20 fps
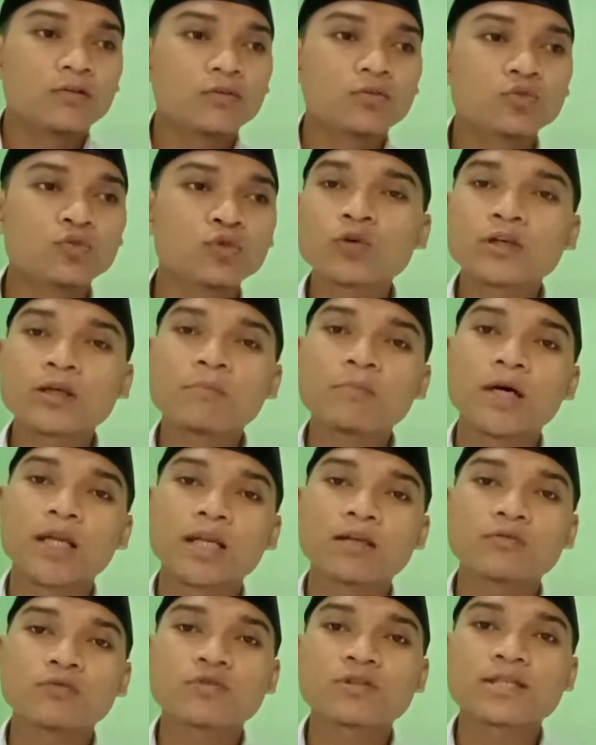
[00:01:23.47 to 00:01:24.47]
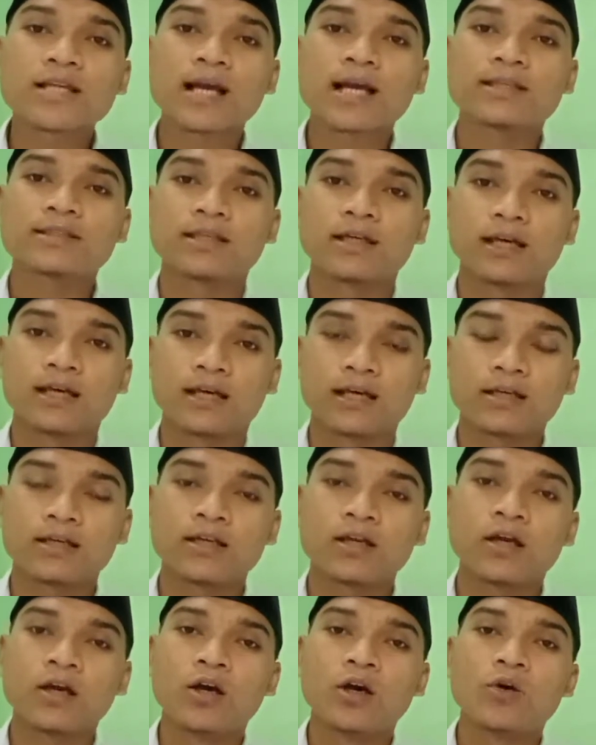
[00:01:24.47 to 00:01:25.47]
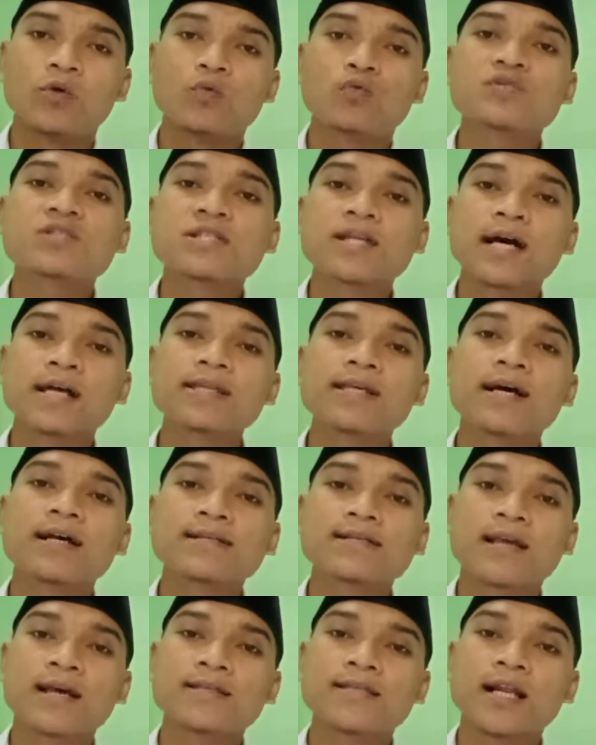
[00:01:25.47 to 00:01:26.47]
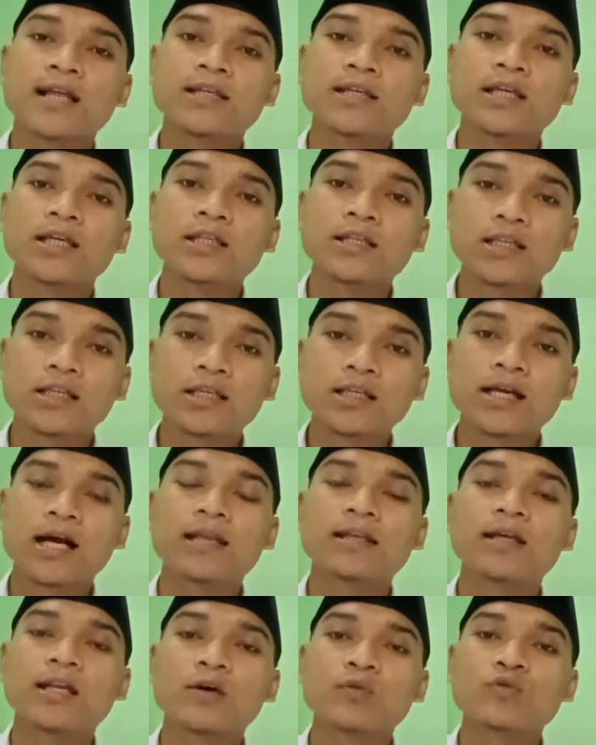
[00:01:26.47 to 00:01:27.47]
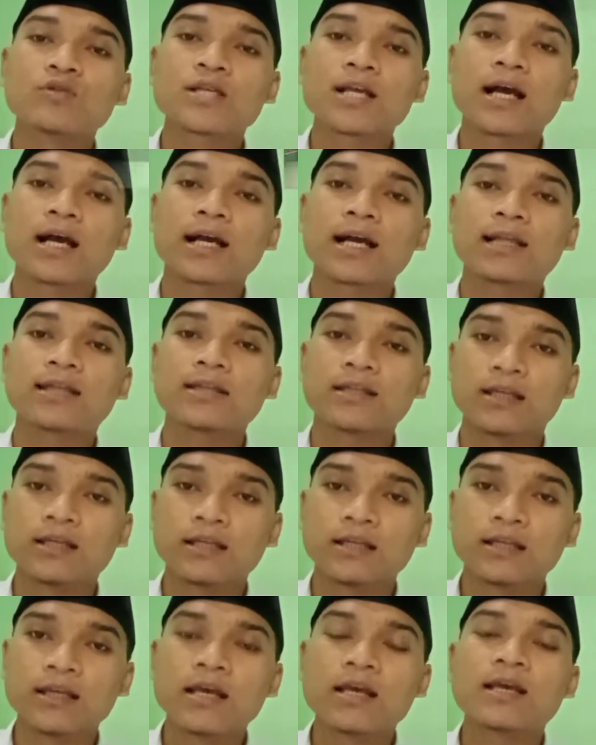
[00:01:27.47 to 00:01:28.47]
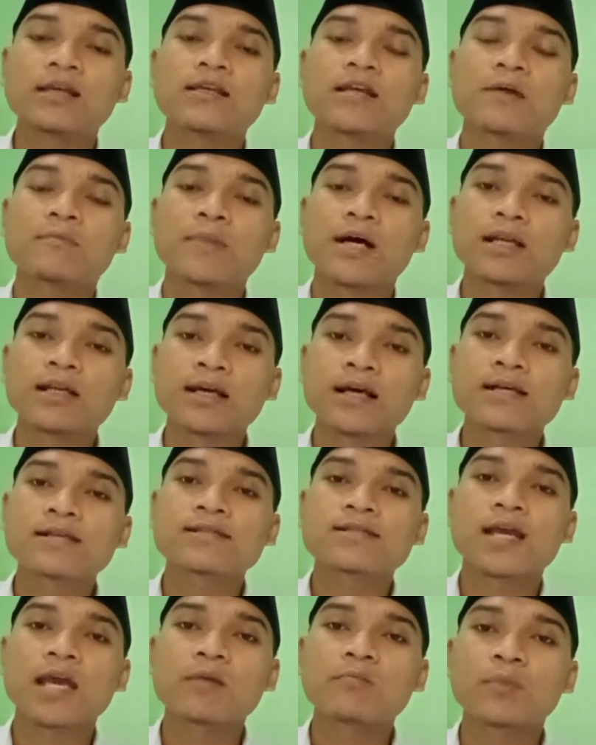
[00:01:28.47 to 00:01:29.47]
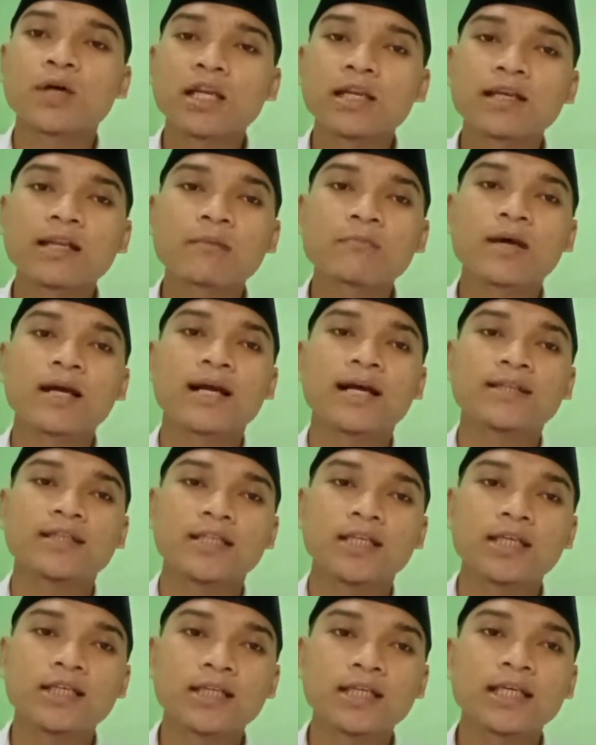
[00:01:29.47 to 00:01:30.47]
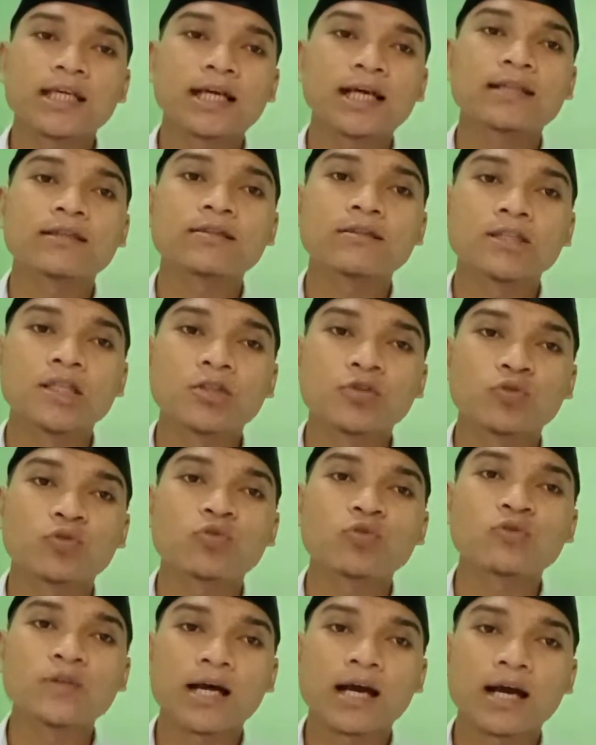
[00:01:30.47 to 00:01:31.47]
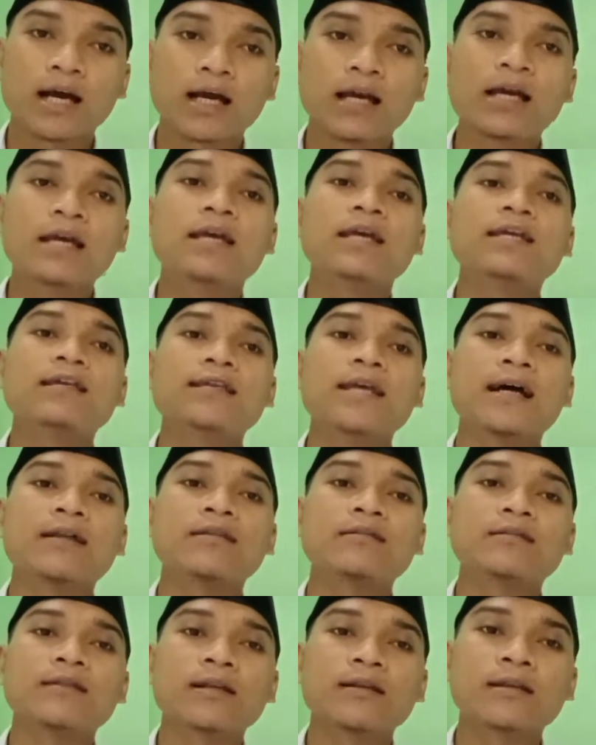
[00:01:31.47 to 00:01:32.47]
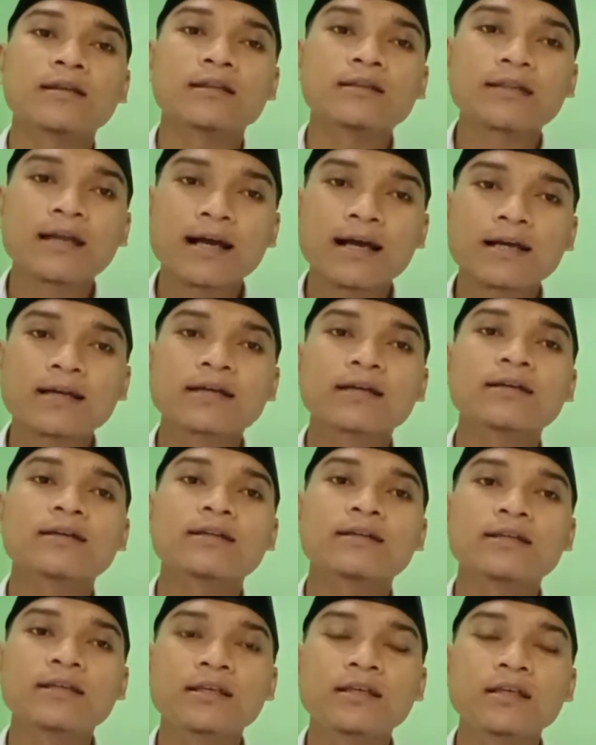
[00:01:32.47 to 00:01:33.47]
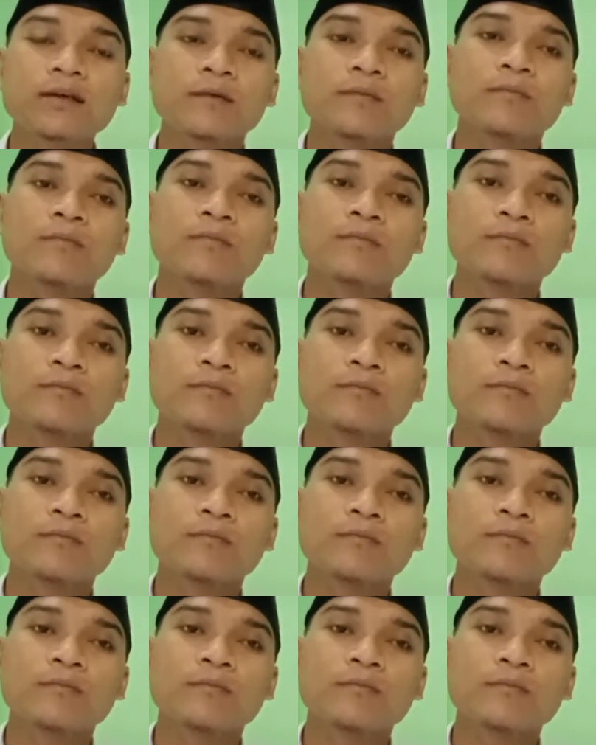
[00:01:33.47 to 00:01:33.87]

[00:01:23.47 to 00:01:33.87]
Untuk kembaran usahanya, Usaha yang saya jalani ini adalah usaha kantin, yang mana saya beri nama kantin ini Kantin Huda, yang terletak di